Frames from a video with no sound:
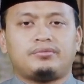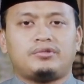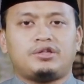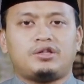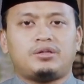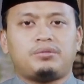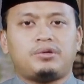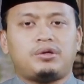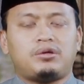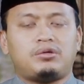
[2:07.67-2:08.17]

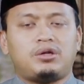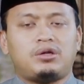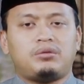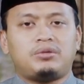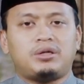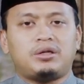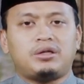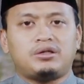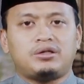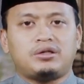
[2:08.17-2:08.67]
Dan para
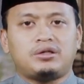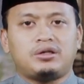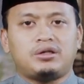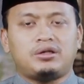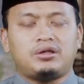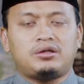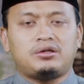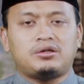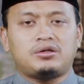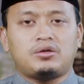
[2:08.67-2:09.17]
ulama
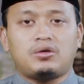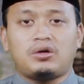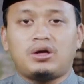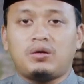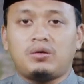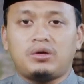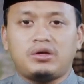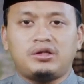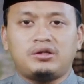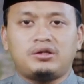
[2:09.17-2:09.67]
mengatakan
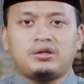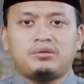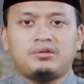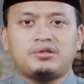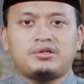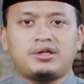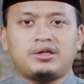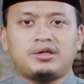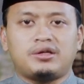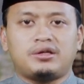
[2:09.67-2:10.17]
wanita
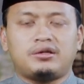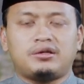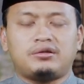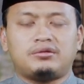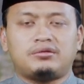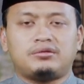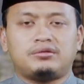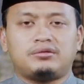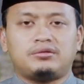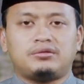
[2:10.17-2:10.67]
misalkan
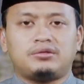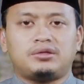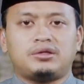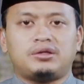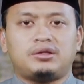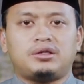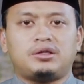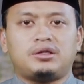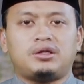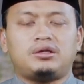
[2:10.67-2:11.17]

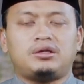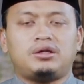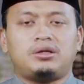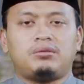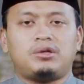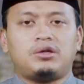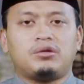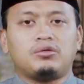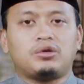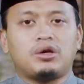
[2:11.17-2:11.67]
ketika dia
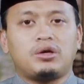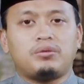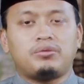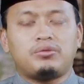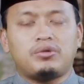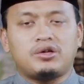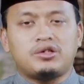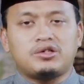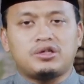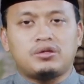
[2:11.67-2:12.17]
melakukan
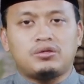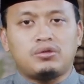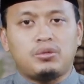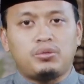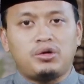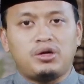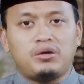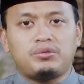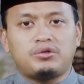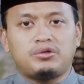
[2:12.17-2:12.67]
puasa dua
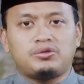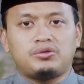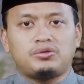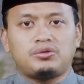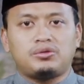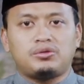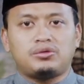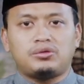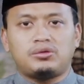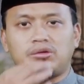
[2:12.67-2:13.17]
bulan
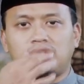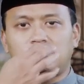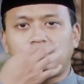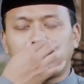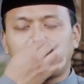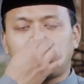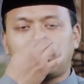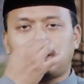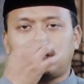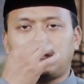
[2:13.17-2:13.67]
berturut-turut
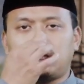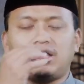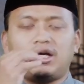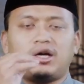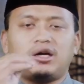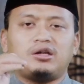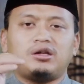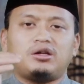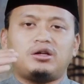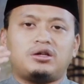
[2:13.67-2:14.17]

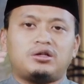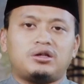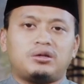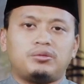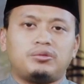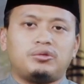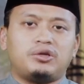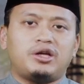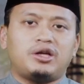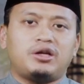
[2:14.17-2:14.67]
ketika akhirnya
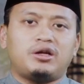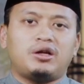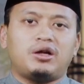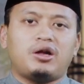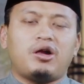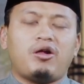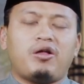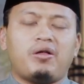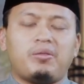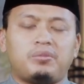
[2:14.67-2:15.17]
datang bulan
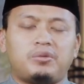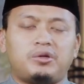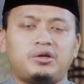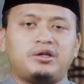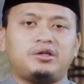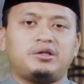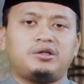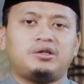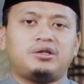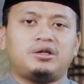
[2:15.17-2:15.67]

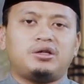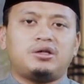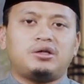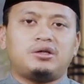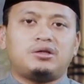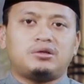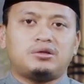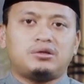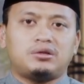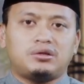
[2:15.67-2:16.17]
boleh
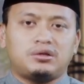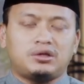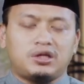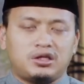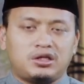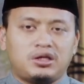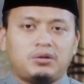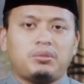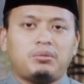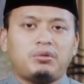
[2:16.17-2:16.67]
dia
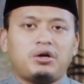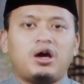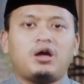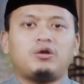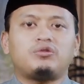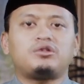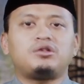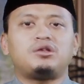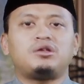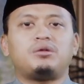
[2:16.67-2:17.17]
dan dia memang
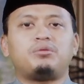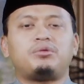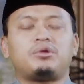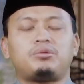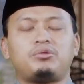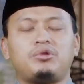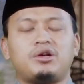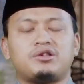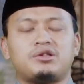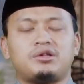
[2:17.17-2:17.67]
harus tidak
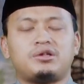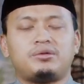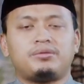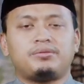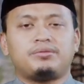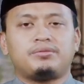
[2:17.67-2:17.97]
berpuasa.